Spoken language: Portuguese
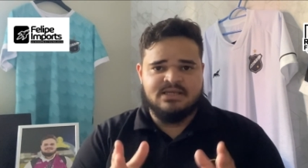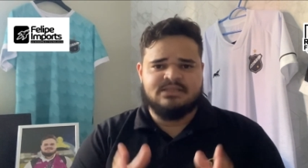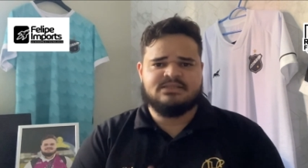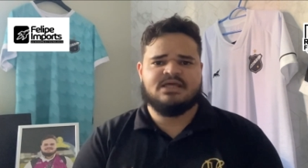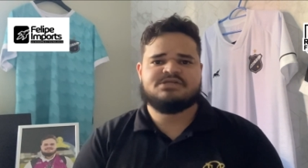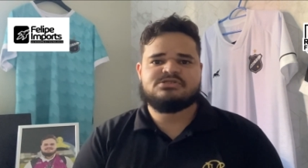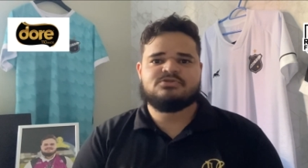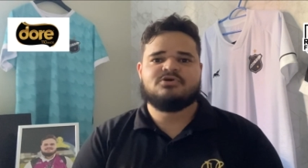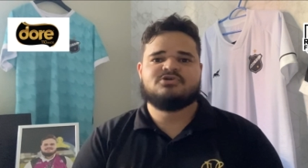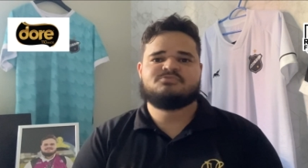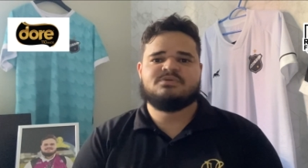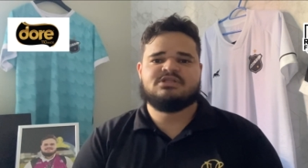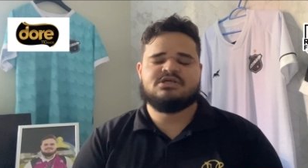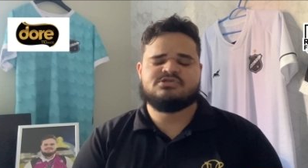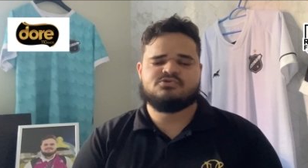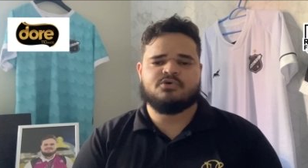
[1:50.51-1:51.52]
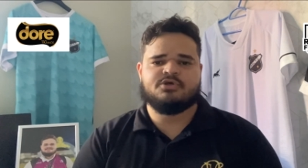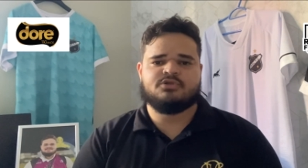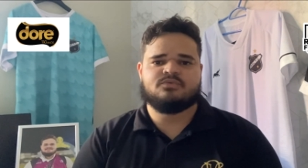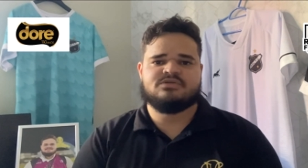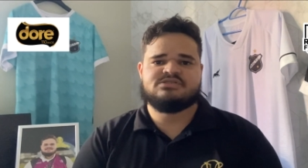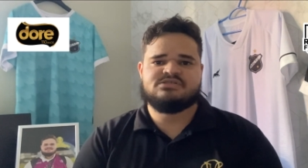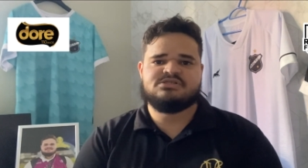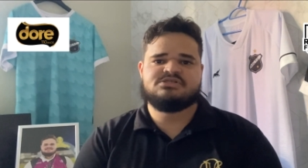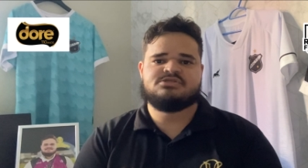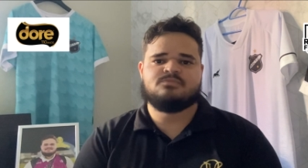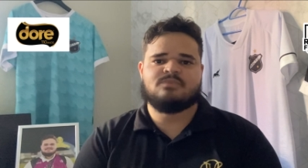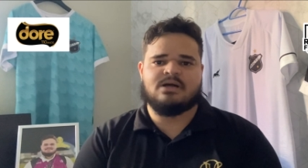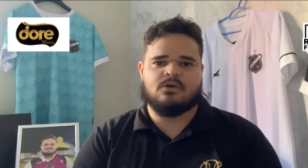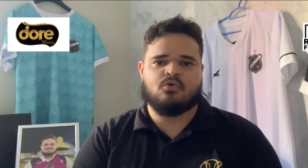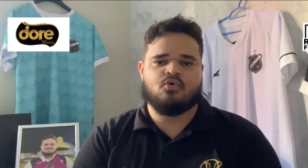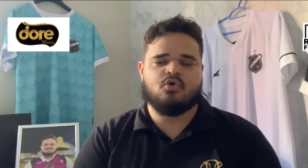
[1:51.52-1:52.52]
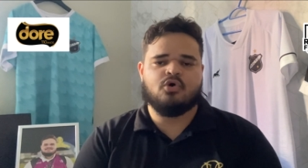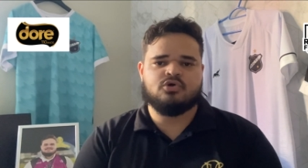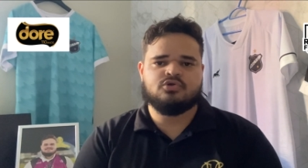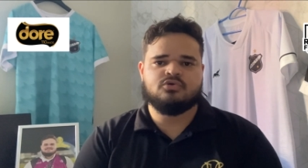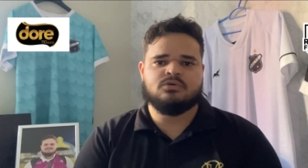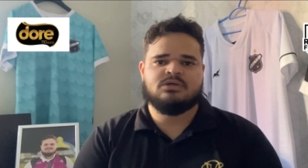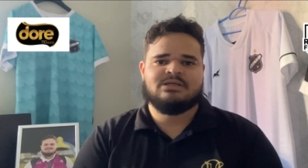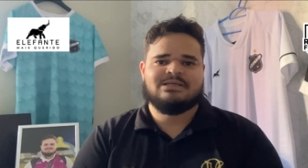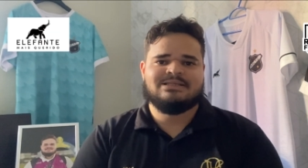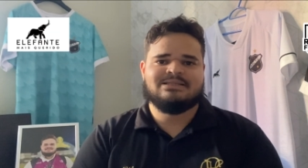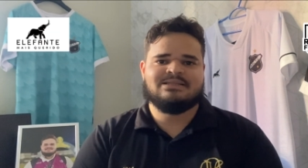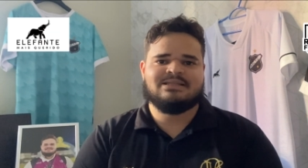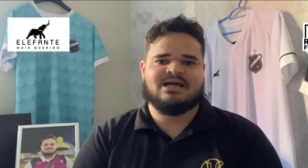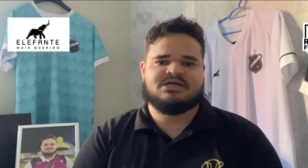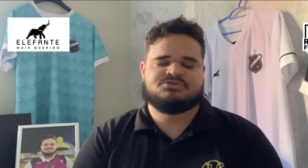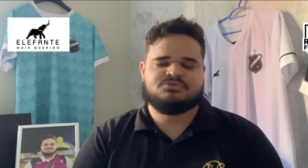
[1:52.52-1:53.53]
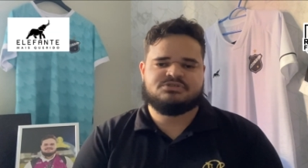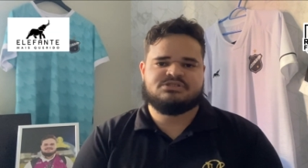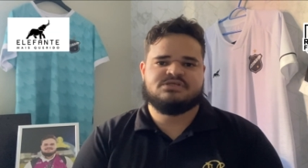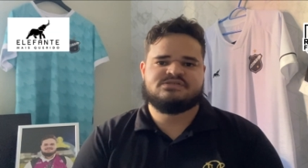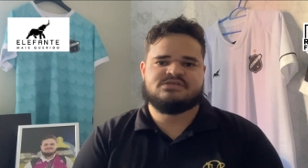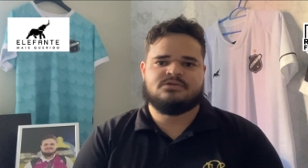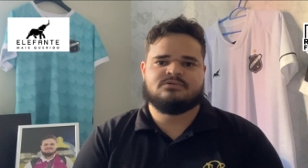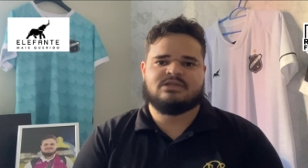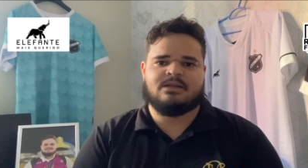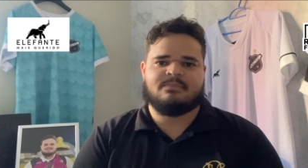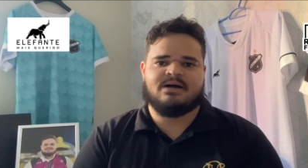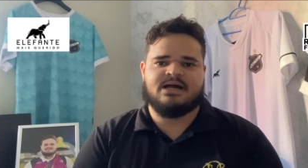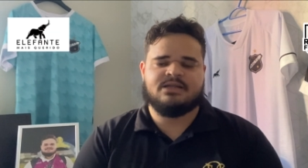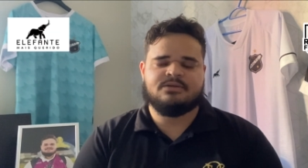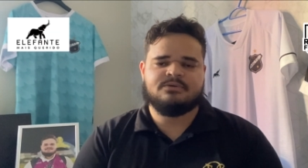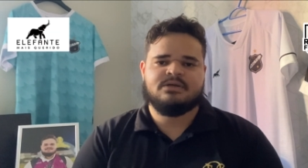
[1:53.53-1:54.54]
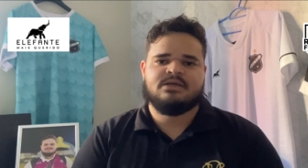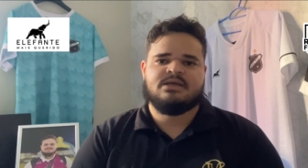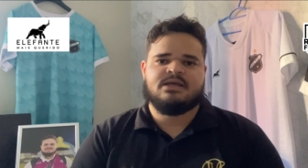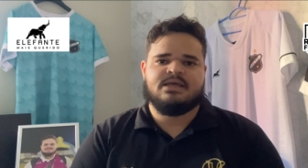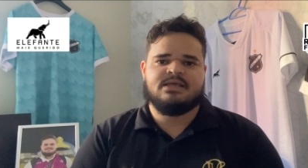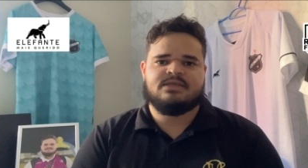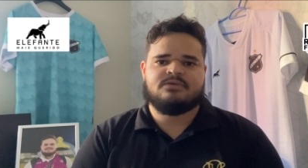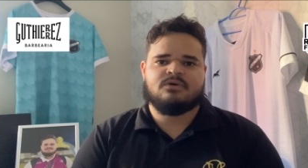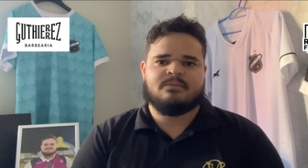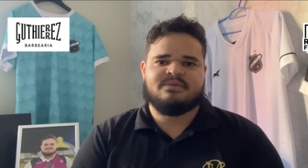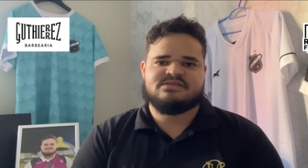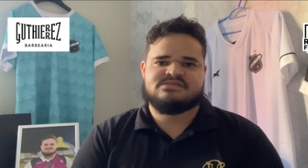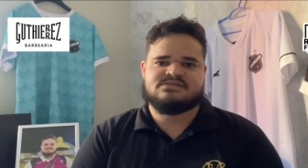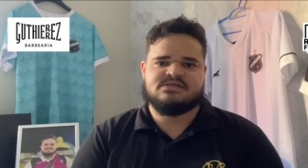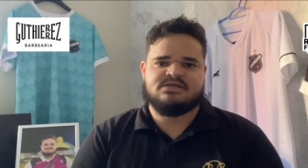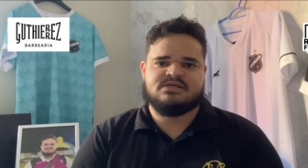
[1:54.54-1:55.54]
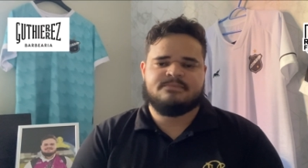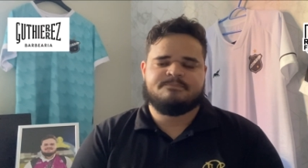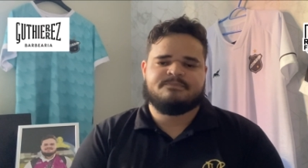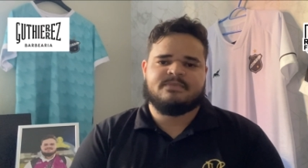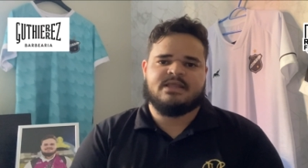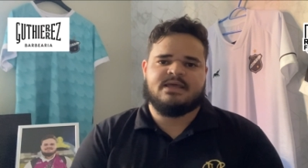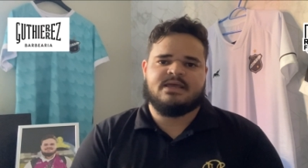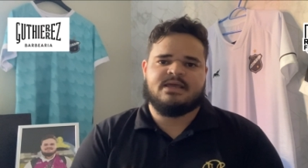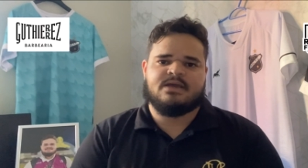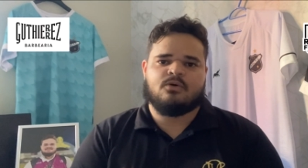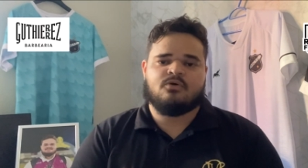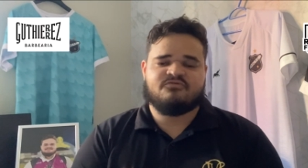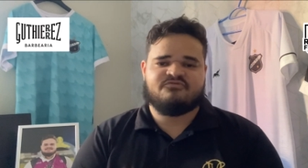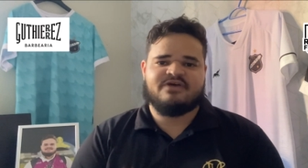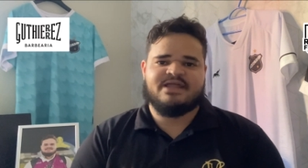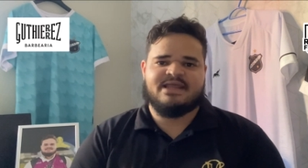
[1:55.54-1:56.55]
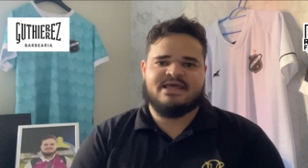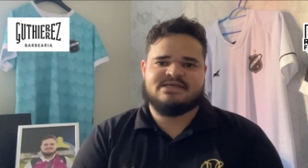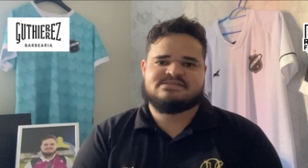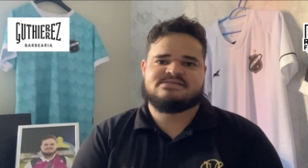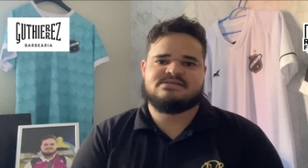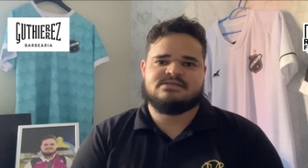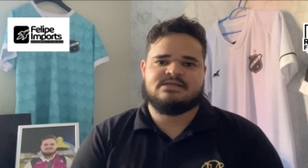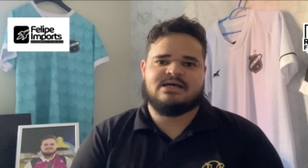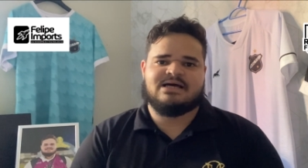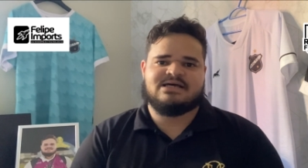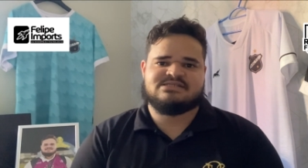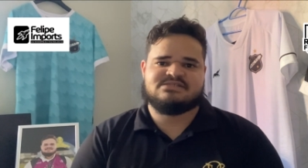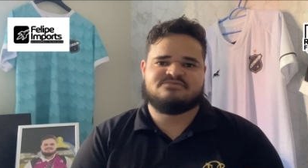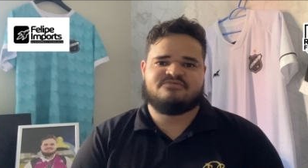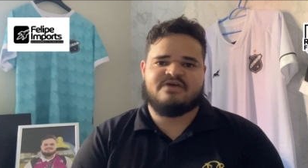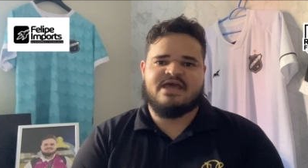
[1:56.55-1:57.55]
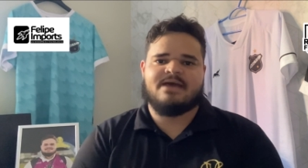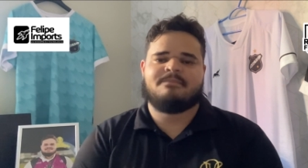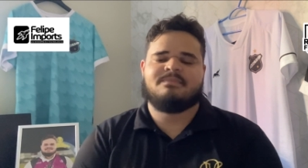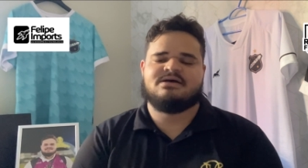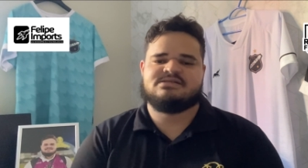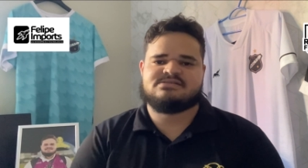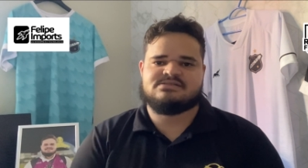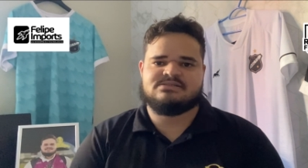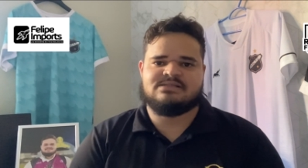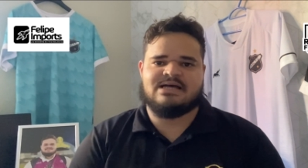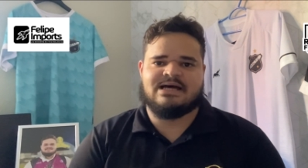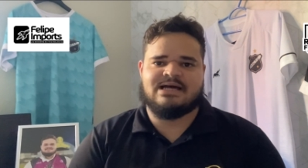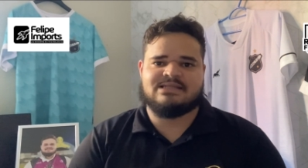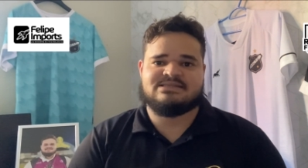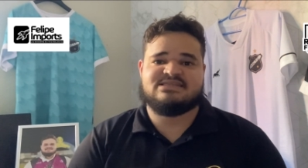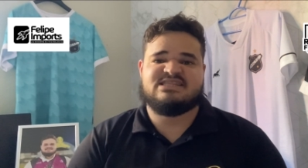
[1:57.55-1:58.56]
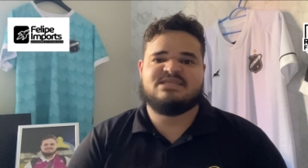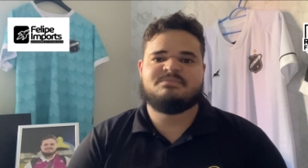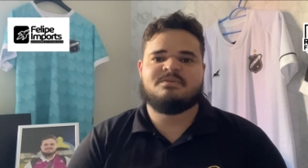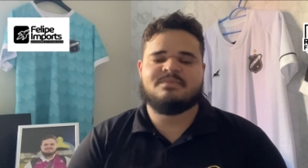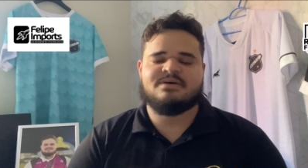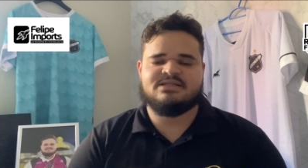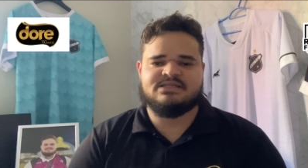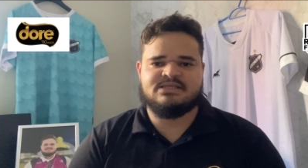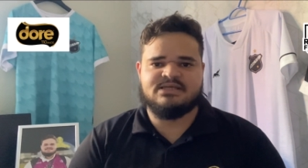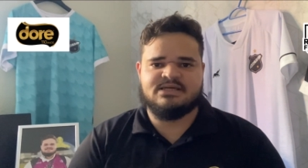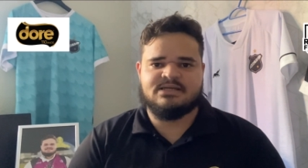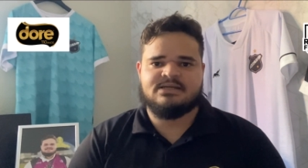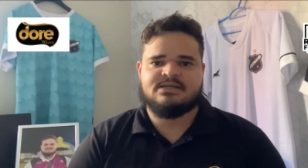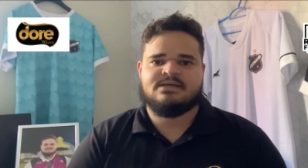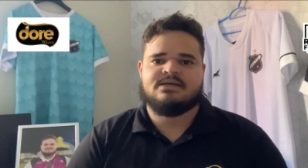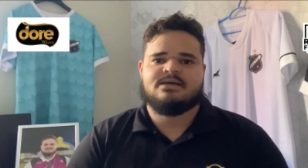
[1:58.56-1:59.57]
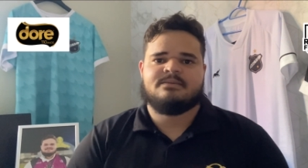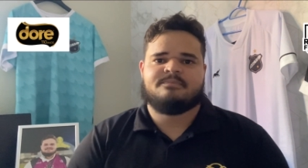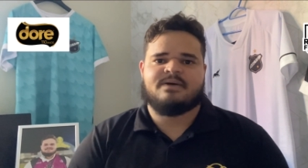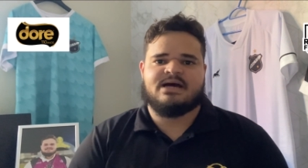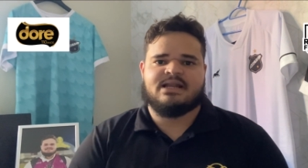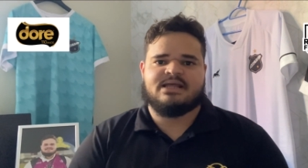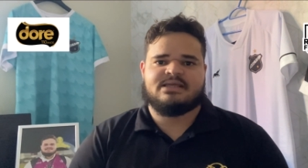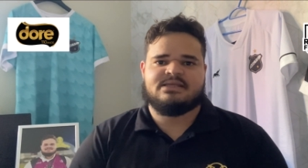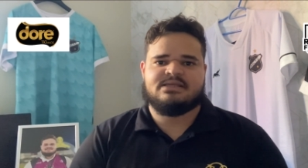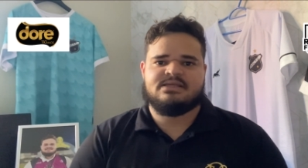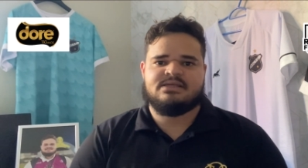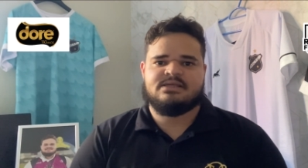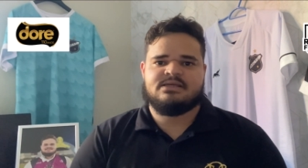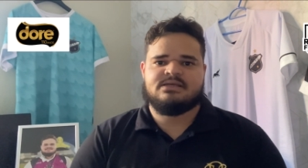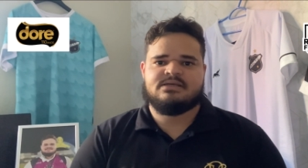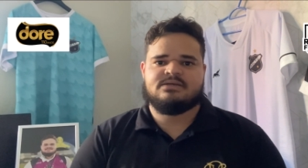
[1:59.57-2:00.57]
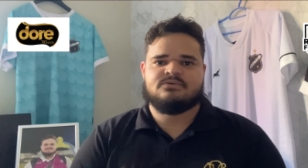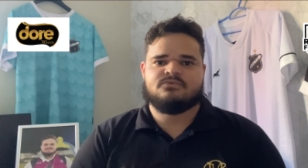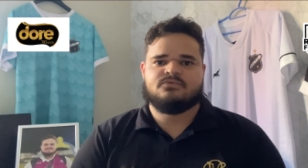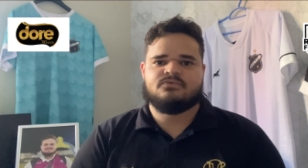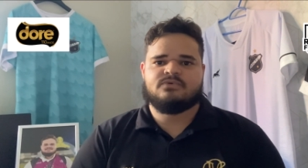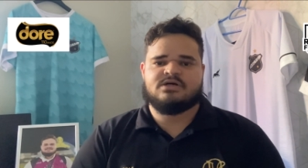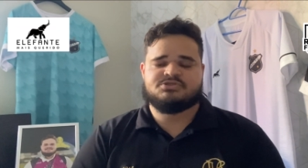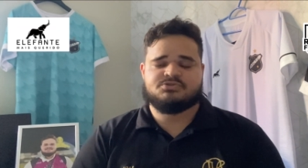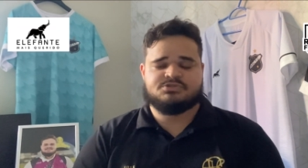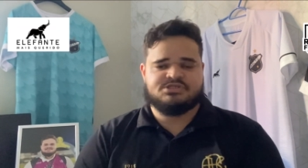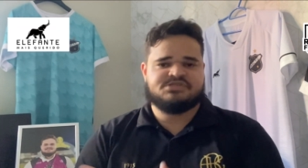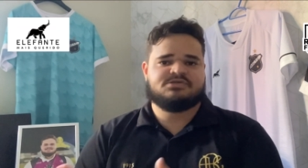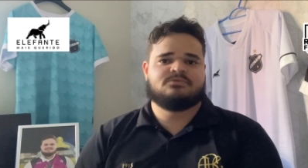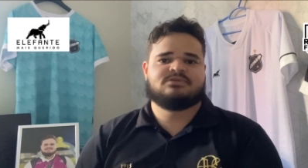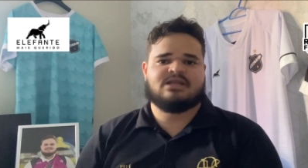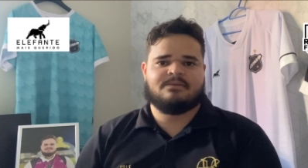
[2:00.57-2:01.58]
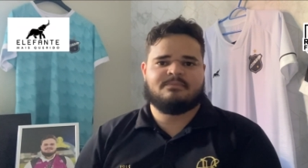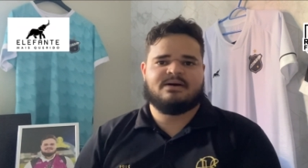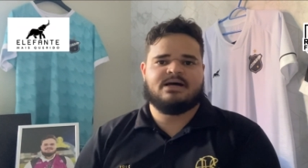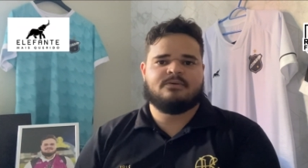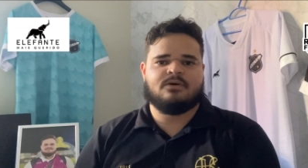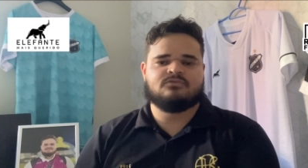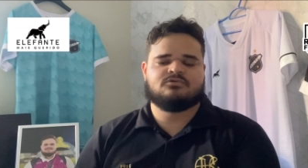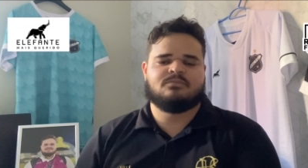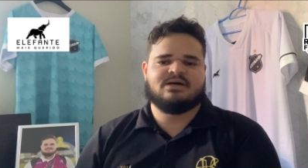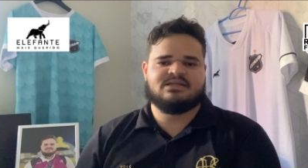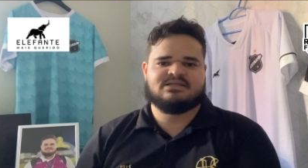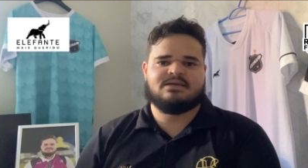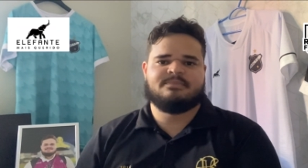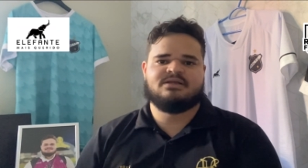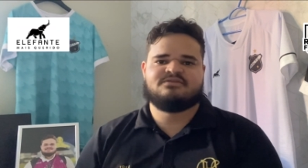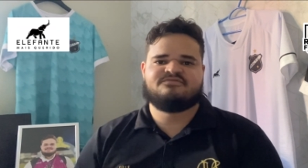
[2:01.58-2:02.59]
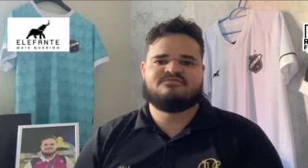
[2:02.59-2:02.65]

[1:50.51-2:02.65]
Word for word: Desde 2018 existe um acordo na Justiça do Trabalho em que o ABC é, eh, oferece as verbas da Timemania para que a Justiça do Trabalho automaticamente